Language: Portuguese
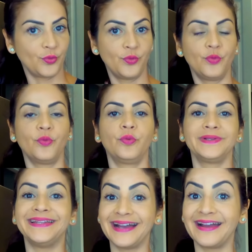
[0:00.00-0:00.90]
O
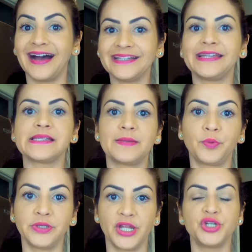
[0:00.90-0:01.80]
DHA tem esse
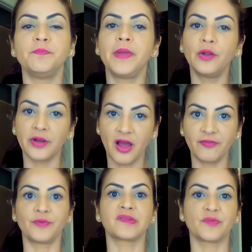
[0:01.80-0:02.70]
poder de melhorar a
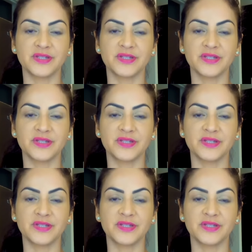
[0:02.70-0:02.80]
função